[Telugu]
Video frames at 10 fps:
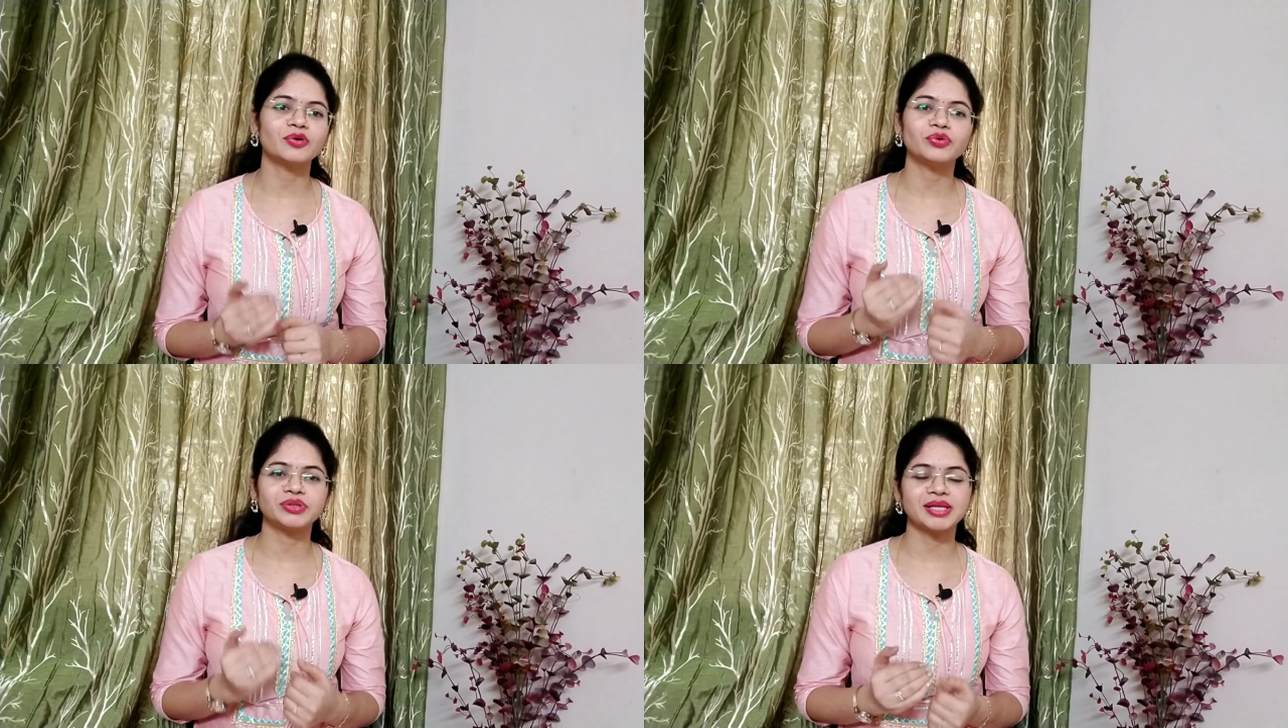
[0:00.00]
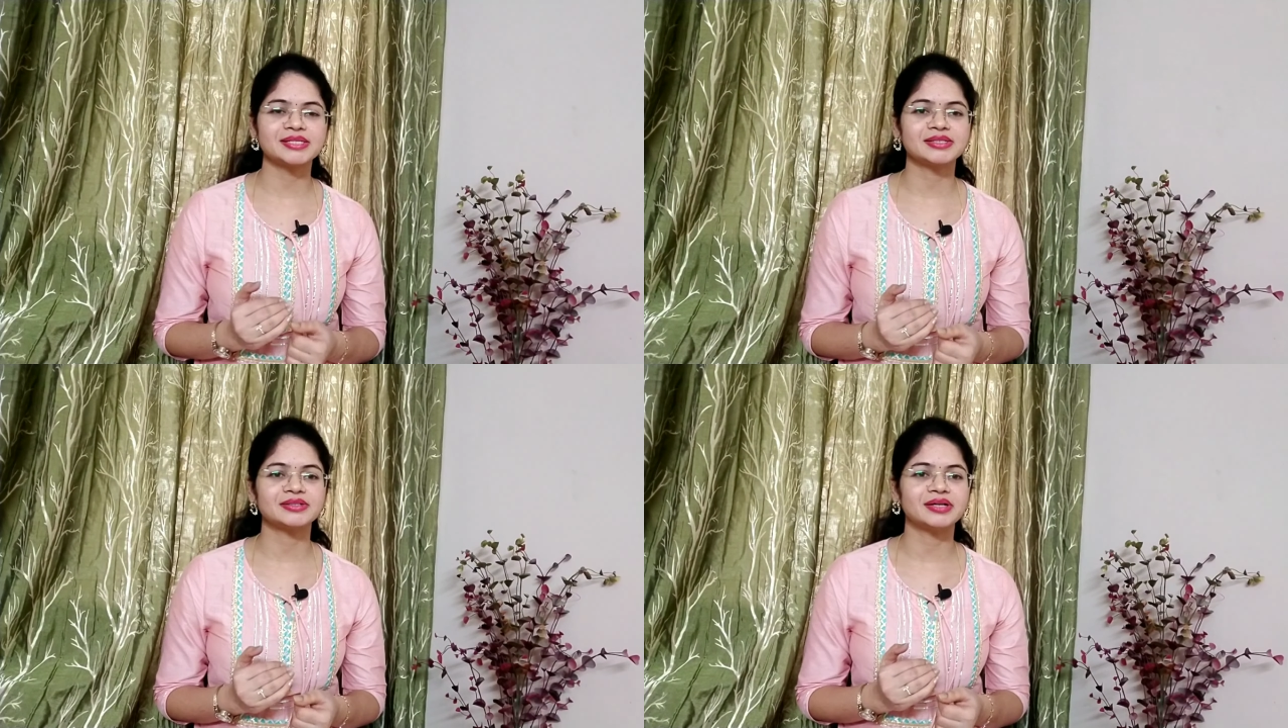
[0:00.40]

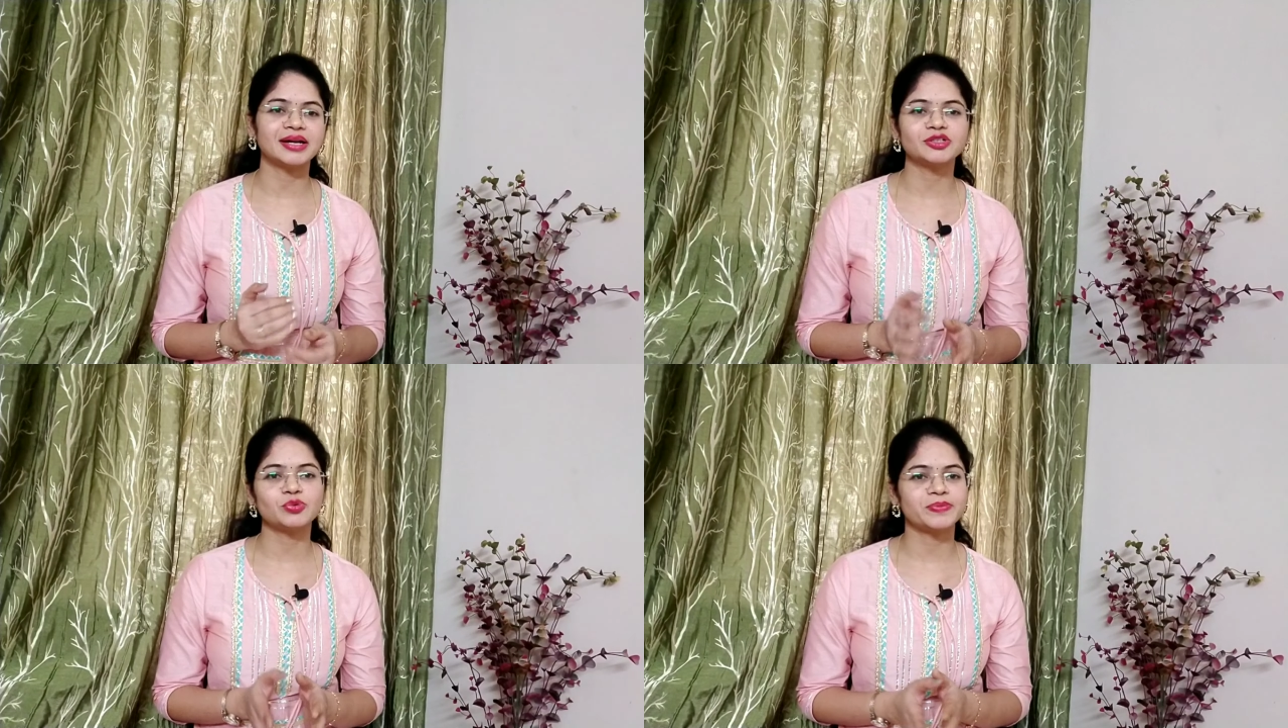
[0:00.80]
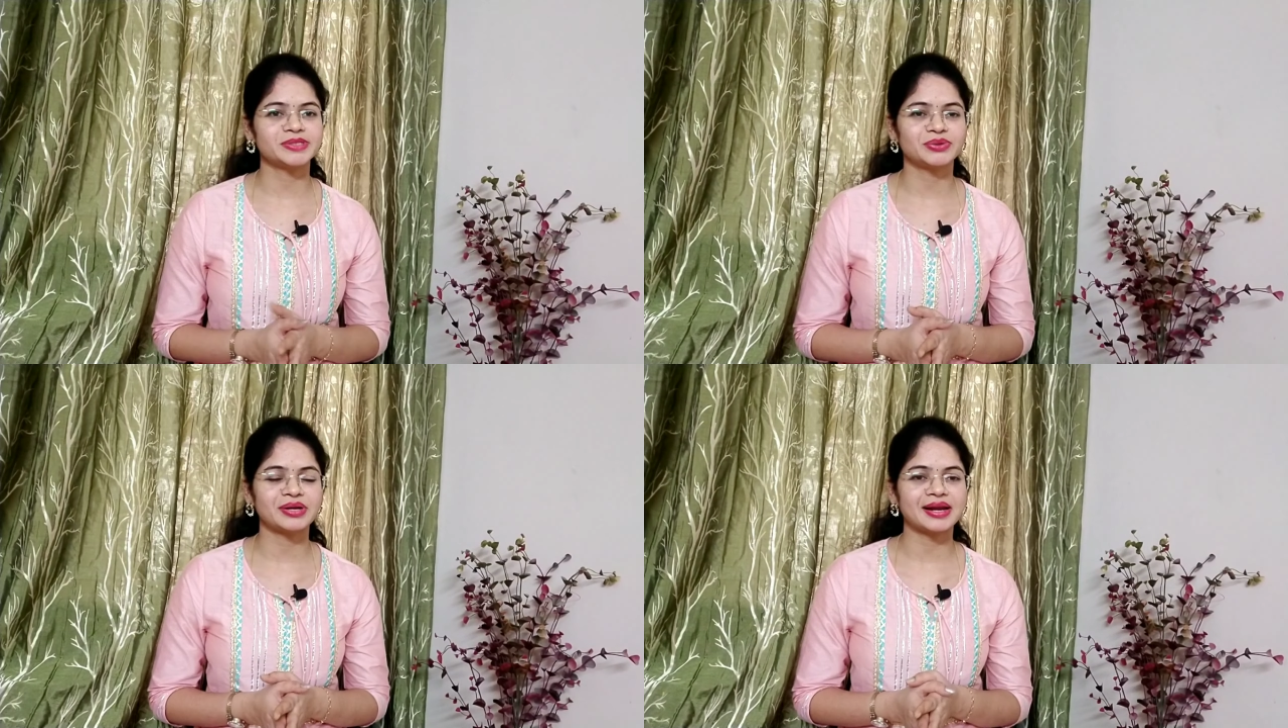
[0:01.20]
కుర్తీస్ అలా
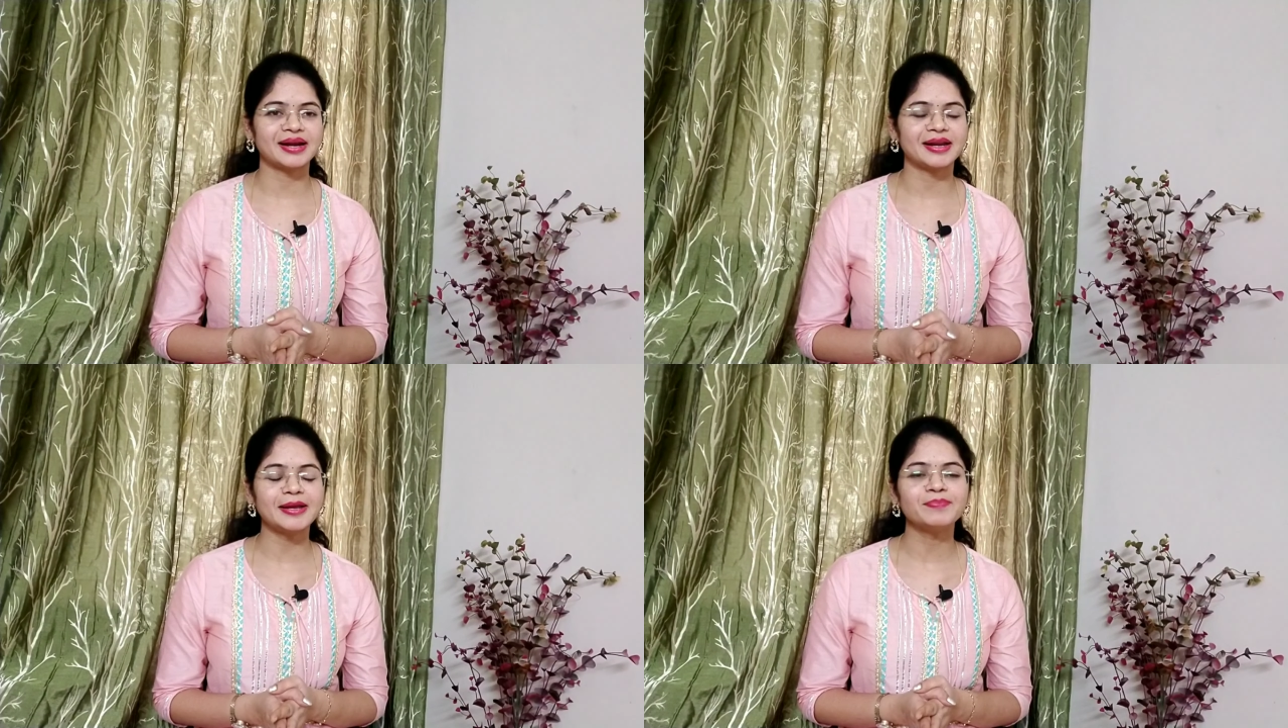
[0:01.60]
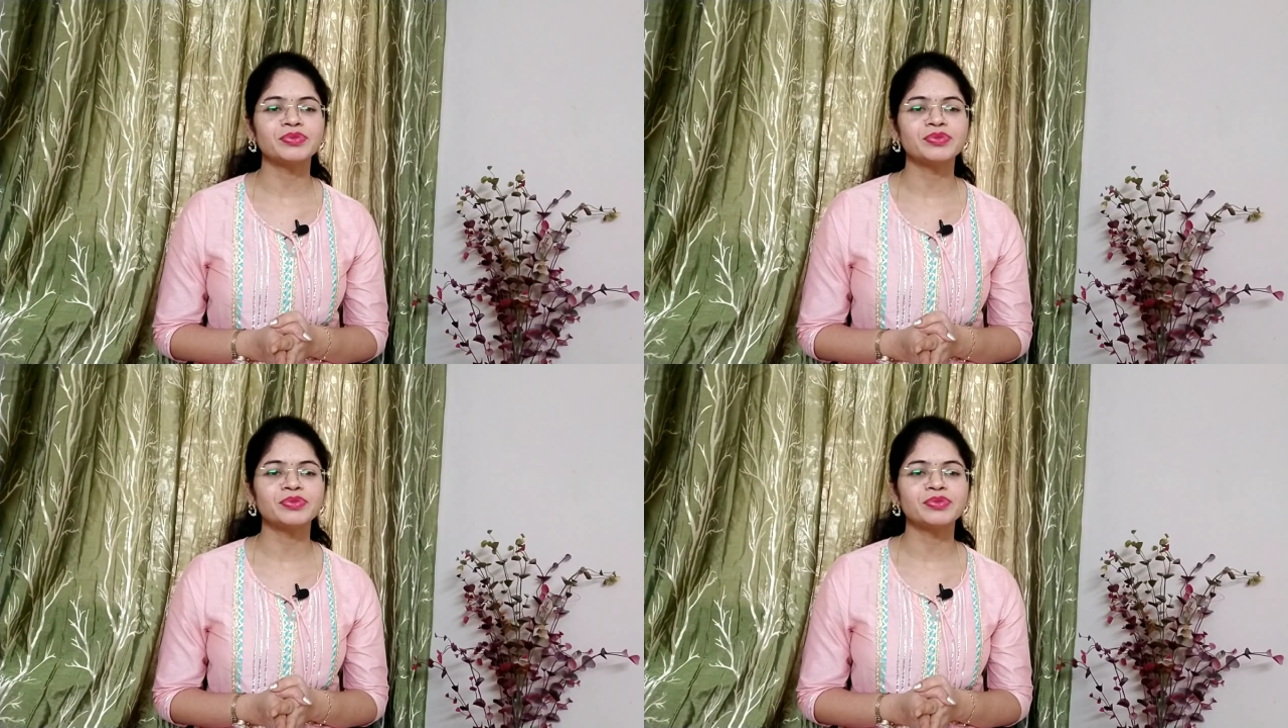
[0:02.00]
చూపిస్తున్నానండి